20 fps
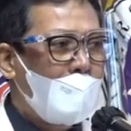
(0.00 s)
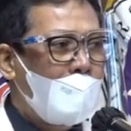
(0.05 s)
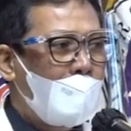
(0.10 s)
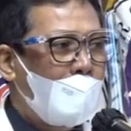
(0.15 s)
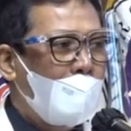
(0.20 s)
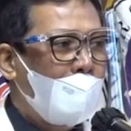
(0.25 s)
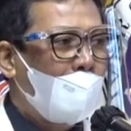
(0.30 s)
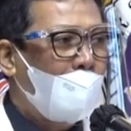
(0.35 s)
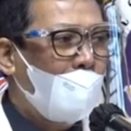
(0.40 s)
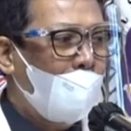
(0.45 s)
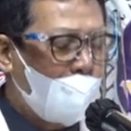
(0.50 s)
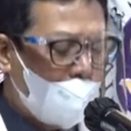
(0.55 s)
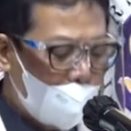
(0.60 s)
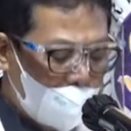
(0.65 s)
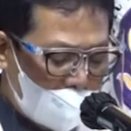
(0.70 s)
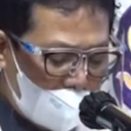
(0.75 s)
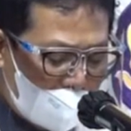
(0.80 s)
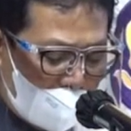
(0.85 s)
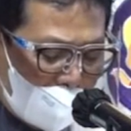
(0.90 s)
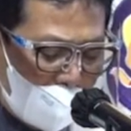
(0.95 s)
Lolos
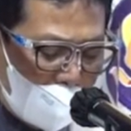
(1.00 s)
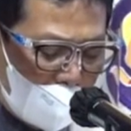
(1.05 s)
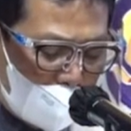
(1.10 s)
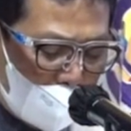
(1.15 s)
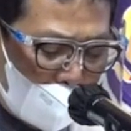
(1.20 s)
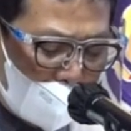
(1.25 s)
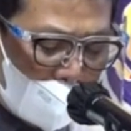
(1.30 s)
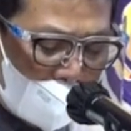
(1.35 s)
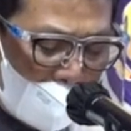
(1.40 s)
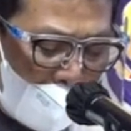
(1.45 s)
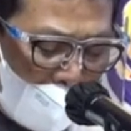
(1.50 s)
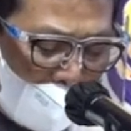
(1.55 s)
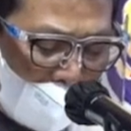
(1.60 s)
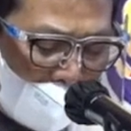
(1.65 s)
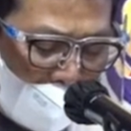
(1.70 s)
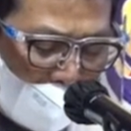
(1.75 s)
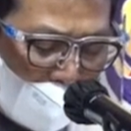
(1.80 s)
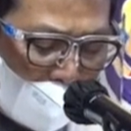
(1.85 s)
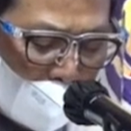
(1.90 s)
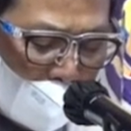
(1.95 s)
substansi
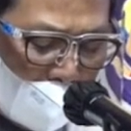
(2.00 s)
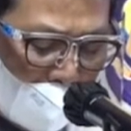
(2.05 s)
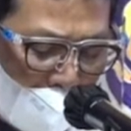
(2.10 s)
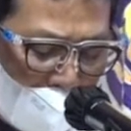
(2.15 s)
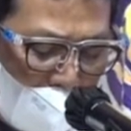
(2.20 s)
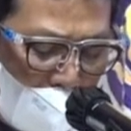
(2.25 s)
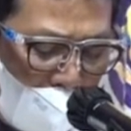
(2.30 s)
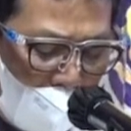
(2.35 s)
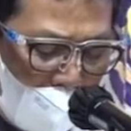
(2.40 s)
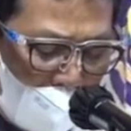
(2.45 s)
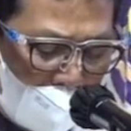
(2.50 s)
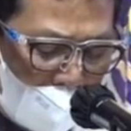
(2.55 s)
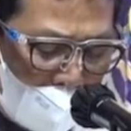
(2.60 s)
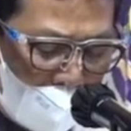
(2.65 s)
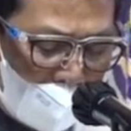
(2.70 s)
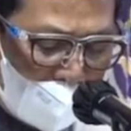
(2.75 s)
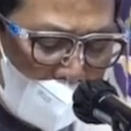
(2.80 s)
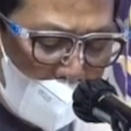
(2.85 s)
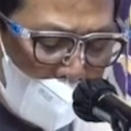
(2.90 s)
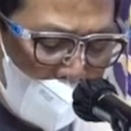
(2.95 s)
program holistik
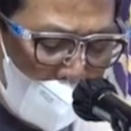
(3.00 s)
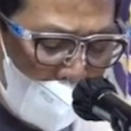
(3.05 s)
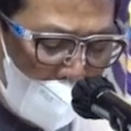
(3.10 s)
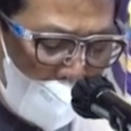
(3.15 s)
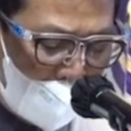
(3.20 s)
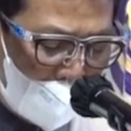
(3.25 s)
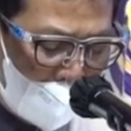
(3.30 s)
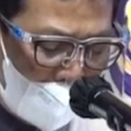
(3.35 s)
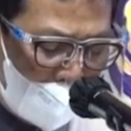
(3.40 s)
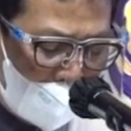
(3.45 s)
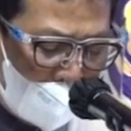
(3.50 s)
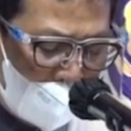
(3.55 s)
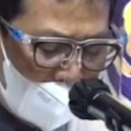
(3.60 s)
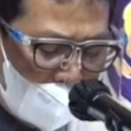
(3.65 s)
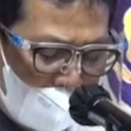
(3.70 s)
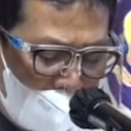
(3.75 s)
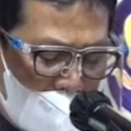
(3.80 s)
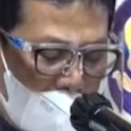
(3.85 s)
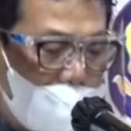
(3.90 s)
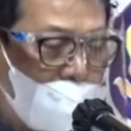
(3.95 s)
pembinaan
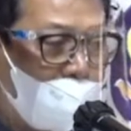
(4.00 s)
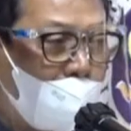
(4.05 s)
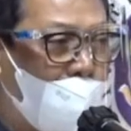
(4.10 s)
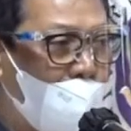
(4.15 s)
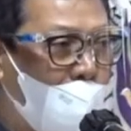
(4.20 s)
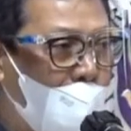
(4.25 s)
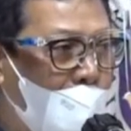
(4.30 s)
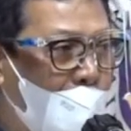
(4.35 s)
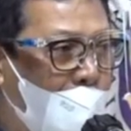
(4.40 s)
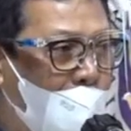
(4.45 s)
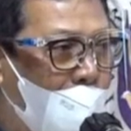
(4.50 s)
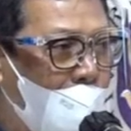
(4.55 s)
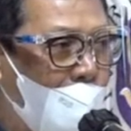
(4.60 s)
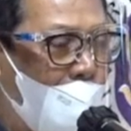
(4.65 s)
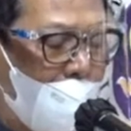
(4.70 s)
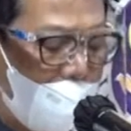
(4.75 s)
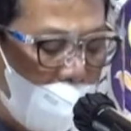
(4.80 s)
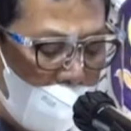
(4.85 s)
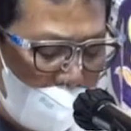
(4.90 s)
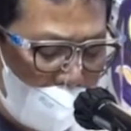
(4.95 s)
dan pemberdayaan
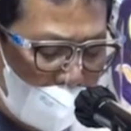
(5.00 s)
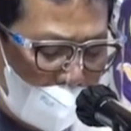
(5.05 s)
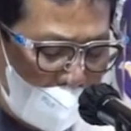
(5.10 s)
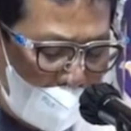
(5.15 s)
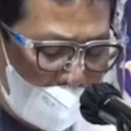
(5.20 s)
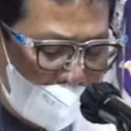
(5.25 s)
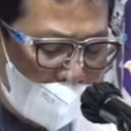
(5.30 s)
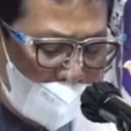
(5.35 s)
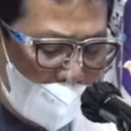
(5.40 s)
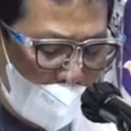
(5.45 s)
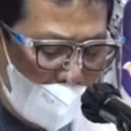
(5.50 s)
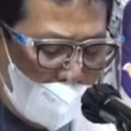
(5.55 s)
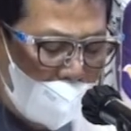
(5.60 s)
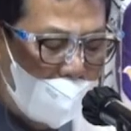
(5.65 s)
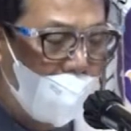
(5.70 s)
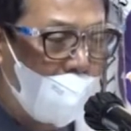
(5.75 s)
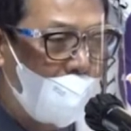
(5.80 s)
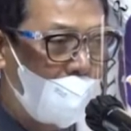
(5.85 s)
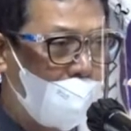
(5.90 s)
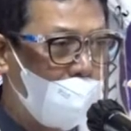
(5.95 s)
desa tahun
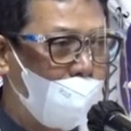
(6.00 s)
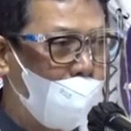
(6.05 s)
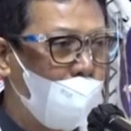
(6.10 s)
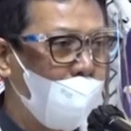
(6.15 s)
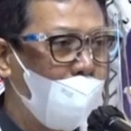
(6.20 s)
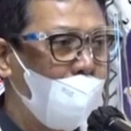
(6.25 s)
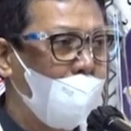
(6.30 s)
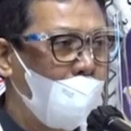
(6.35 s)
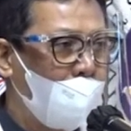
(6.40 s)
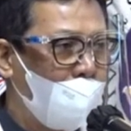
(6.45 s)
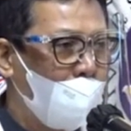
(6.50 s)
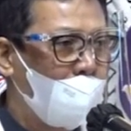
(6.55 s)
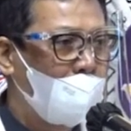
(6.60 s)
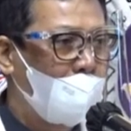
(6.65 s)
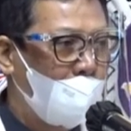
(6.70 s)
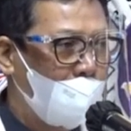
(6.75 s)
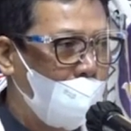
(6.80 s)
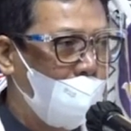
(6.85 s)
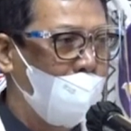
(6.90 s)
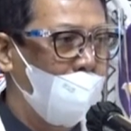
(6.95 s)

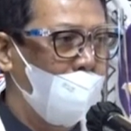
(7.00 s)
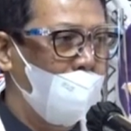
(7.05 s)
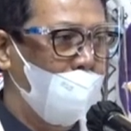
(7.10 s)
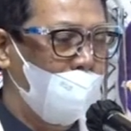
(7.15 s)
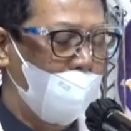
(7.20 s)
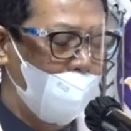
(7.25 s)
2021.